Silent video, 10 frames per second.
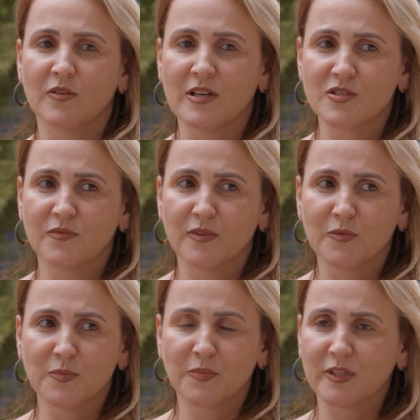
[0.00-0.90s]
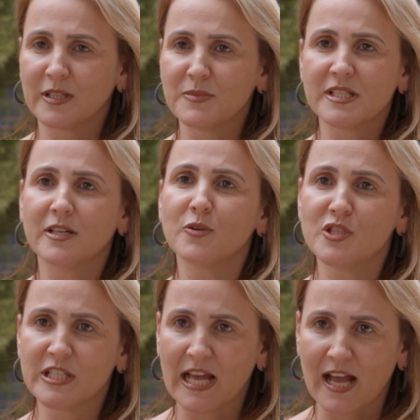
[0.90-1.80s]
Eu acho que foi um programa
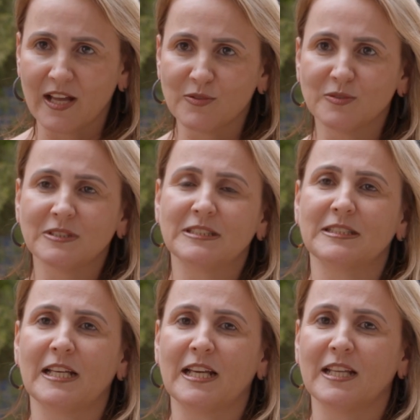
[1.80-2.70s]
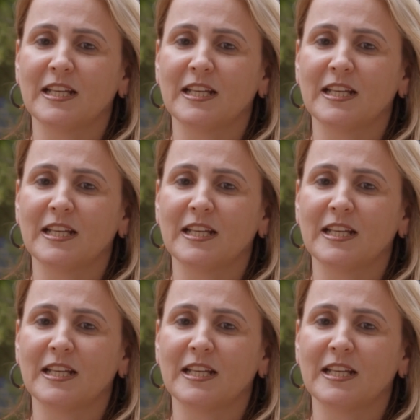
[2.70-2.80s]
extraordinário, né?